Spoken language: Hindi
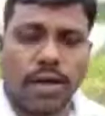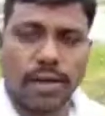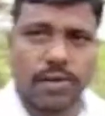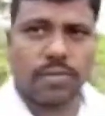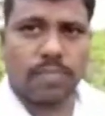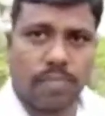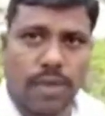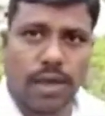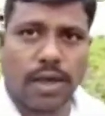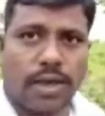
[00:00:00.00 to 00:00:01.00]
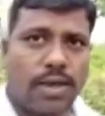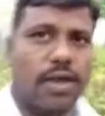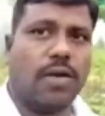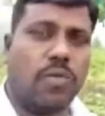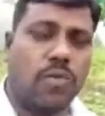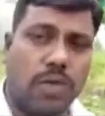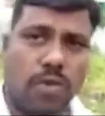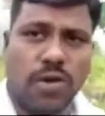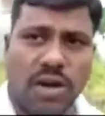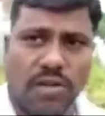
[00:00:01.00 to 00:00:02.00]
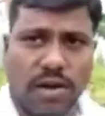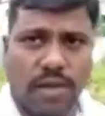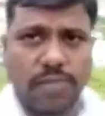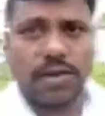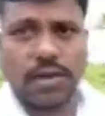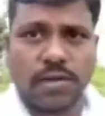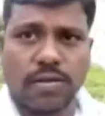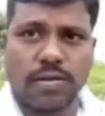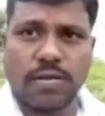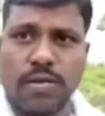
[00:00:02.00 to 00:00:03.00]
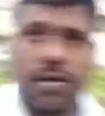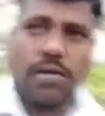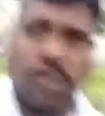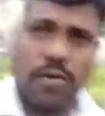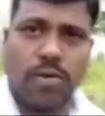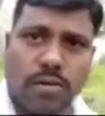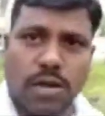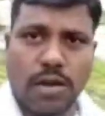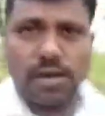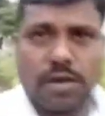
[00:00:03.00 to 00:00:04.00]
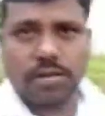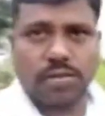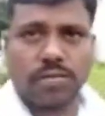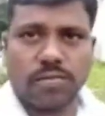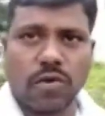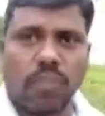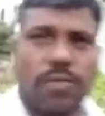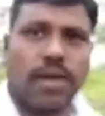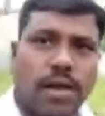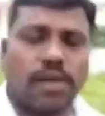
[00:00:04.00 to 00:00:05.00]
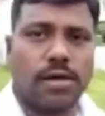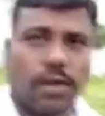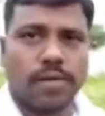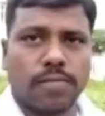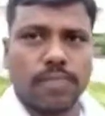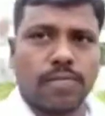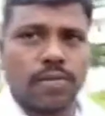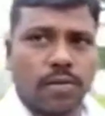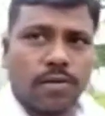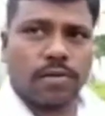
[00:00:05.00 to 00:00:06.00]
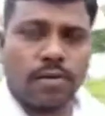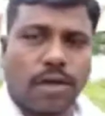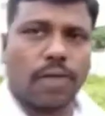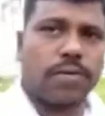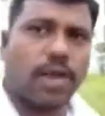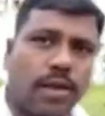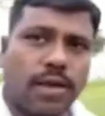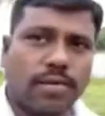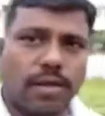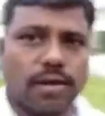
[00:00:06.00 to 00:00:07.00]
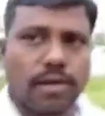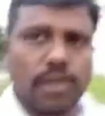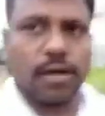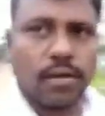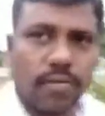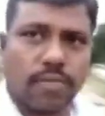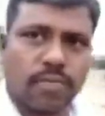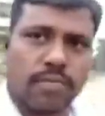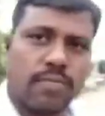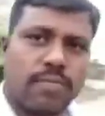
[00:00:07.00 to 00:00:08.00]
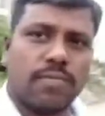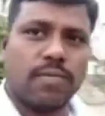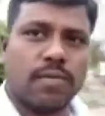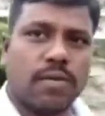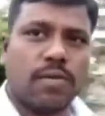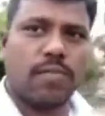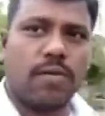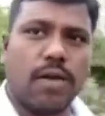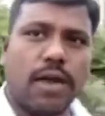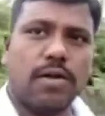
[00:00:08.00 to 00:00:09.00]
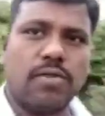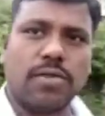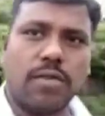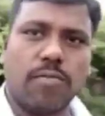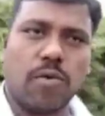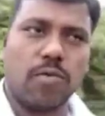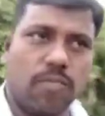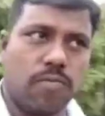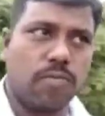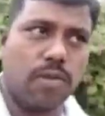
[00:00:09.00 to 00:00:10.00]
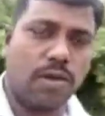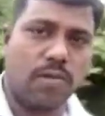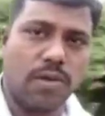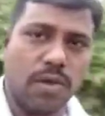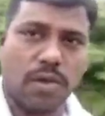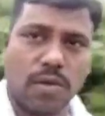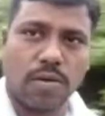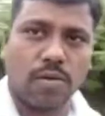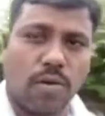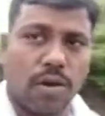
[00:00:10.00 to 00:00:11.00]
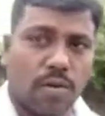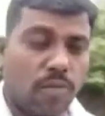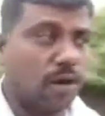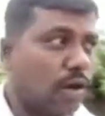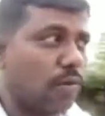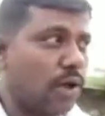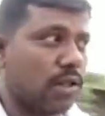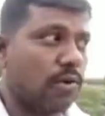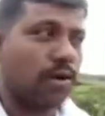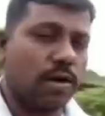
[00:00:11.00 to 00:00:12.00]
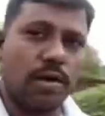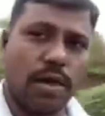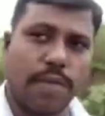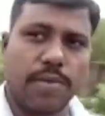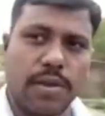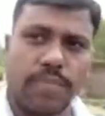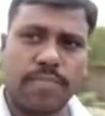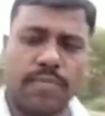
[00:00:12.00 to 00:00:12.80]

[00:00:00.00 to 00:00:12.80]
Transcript: गाइस मैं आज आया हूँ न्यू नासाड़ा में दोस्त के इधर घूमने के लिए आप यहाँ देख सकते हैं लाइट स्कीम बहुत बनी हुई है और खुला खुला वातावरण है यहाँ पे